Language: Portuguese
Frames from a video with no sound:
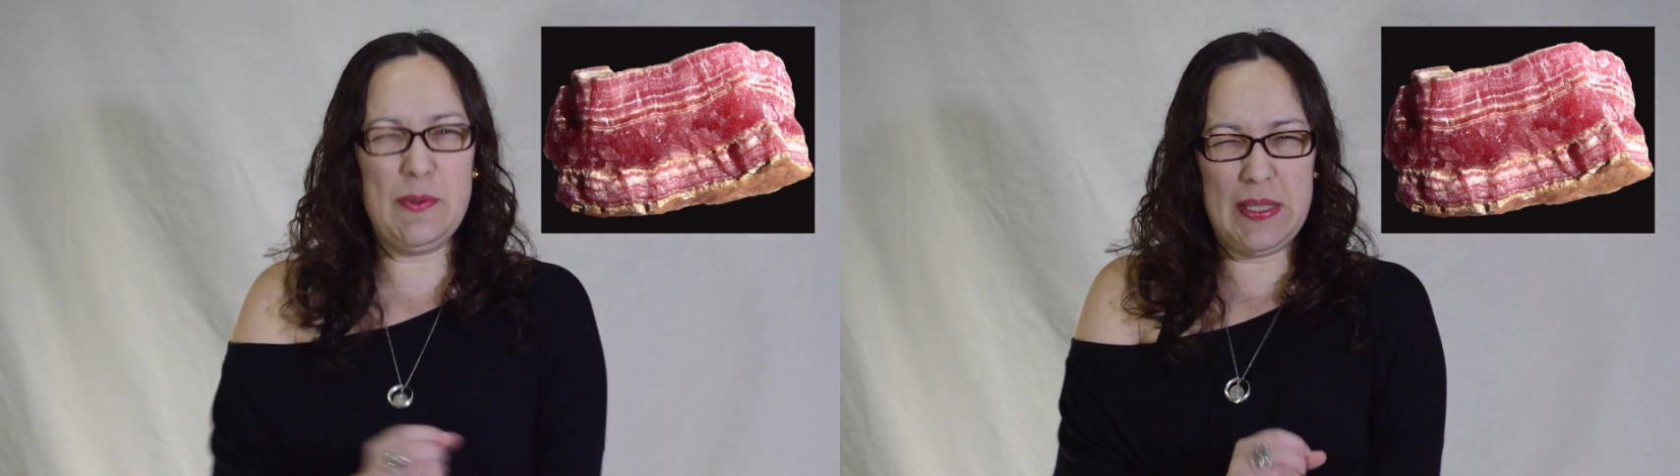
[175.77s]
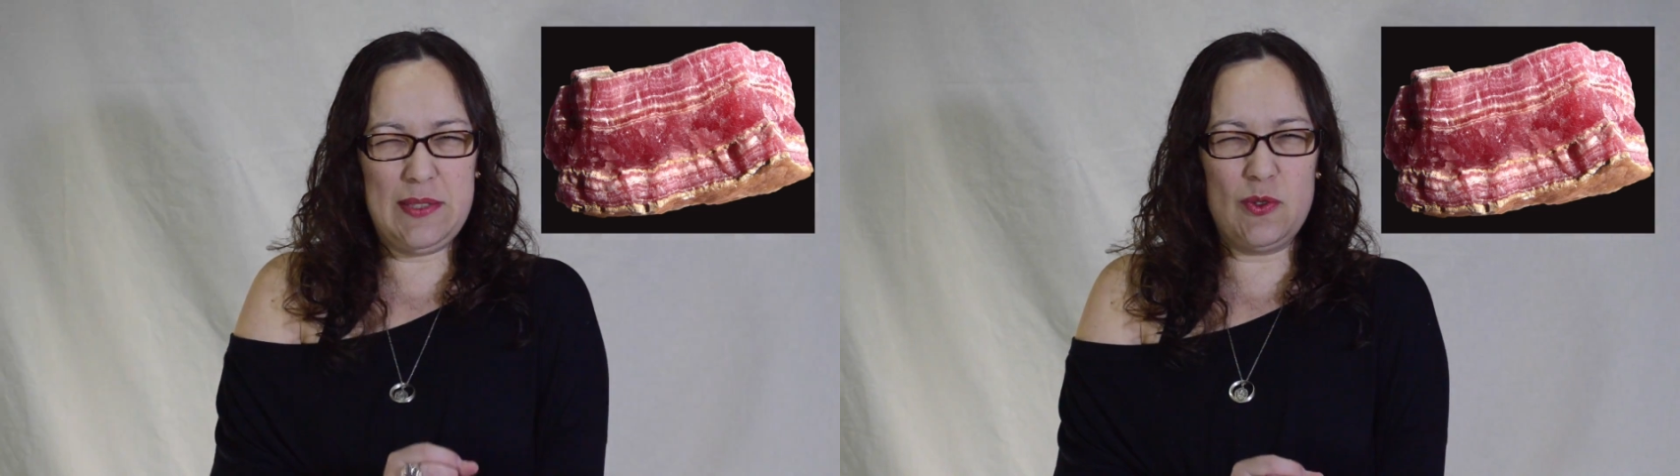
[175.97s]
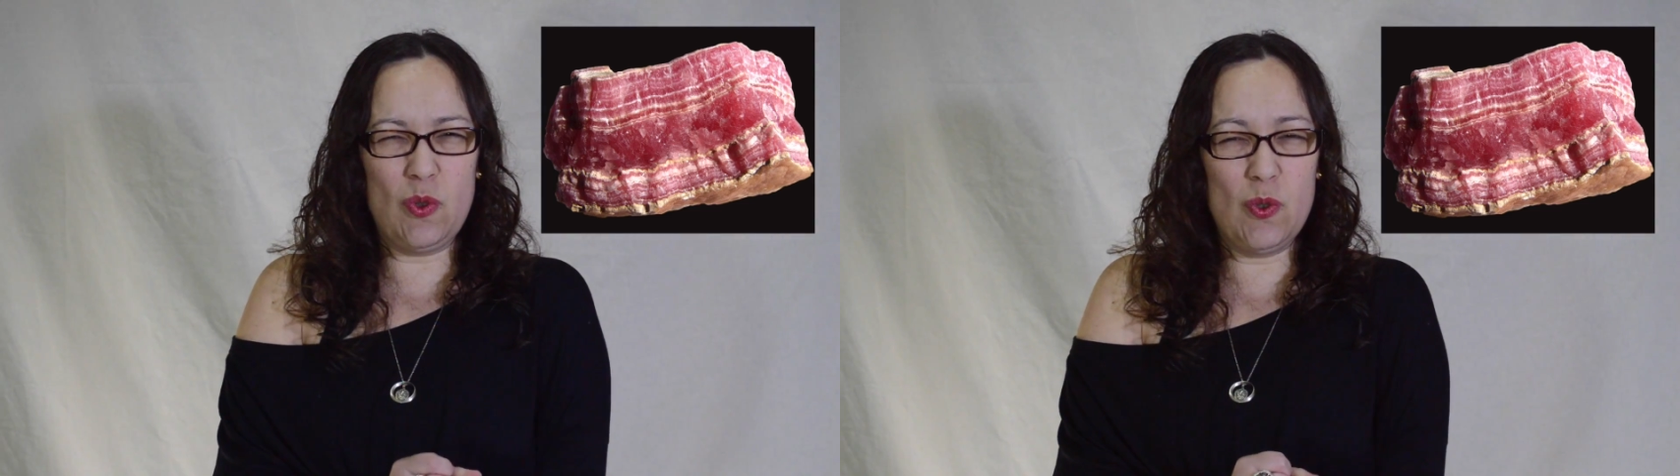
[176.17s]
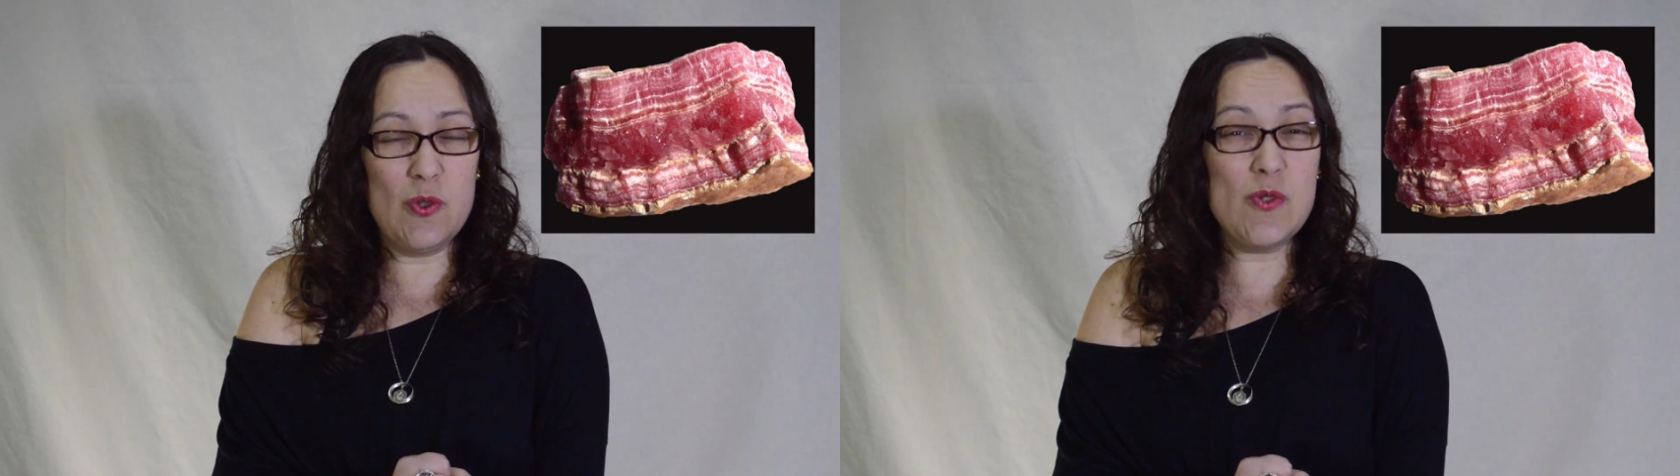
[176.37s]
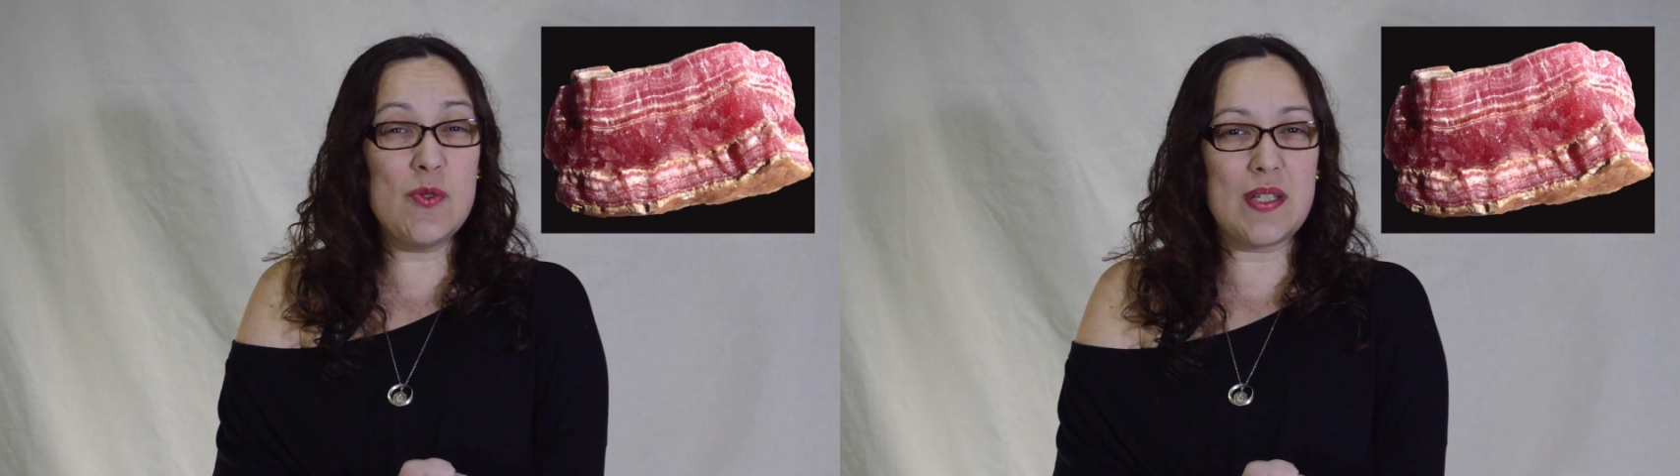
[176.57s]

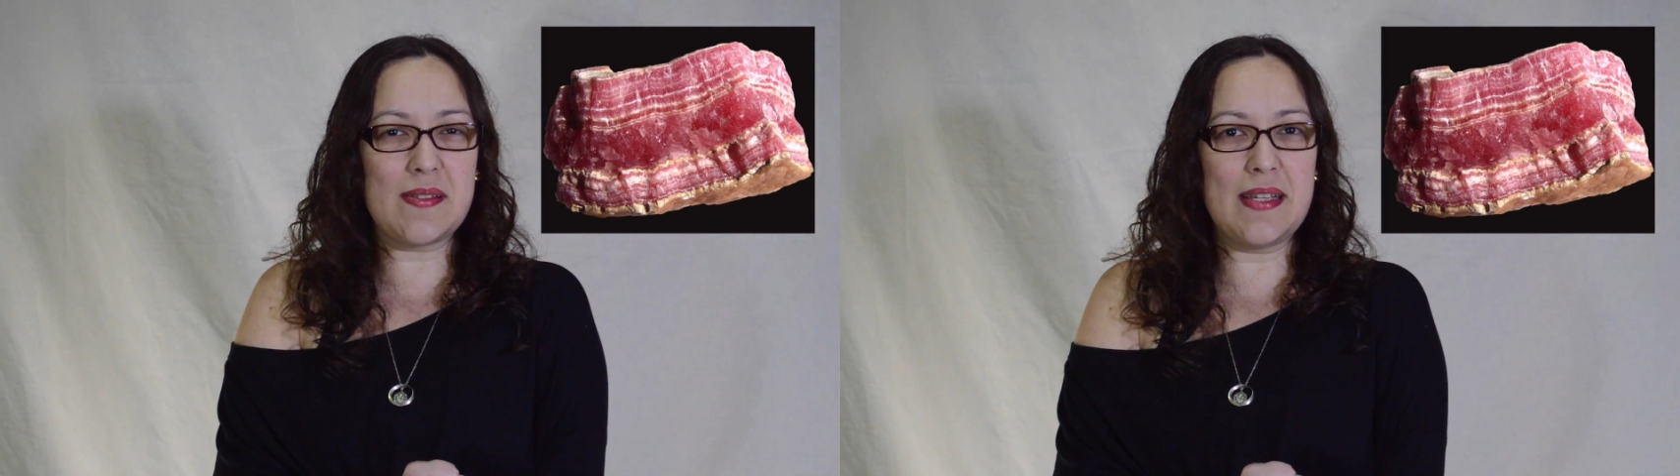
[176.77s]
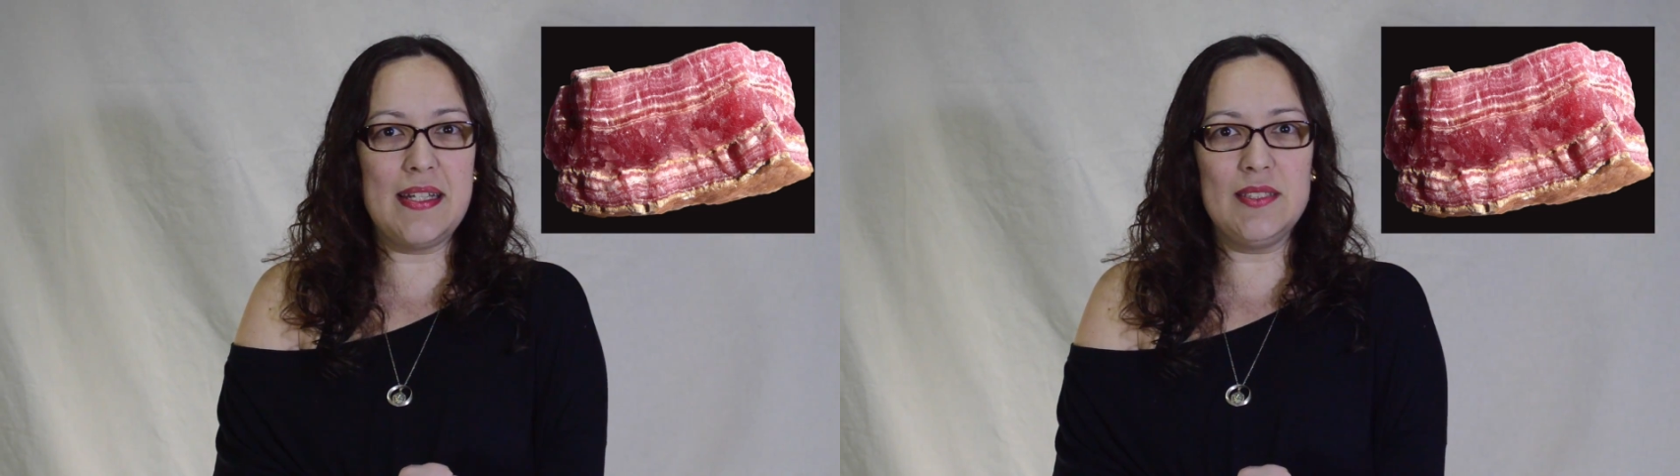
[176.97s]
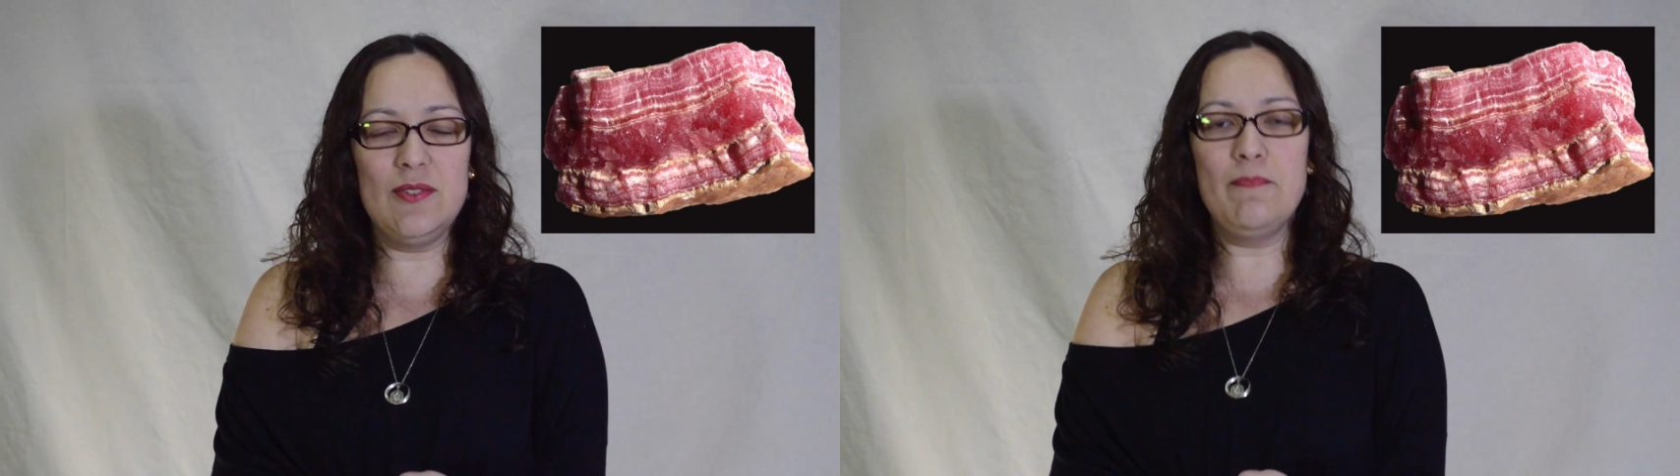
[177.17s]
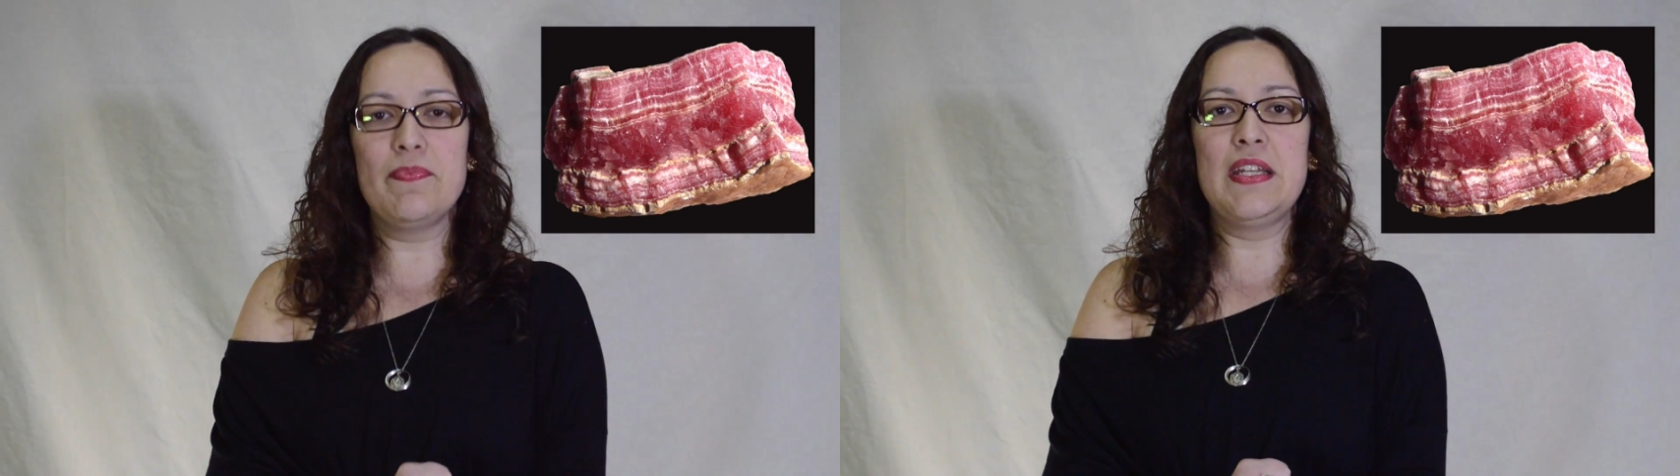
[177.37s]
leitoso, tá certo?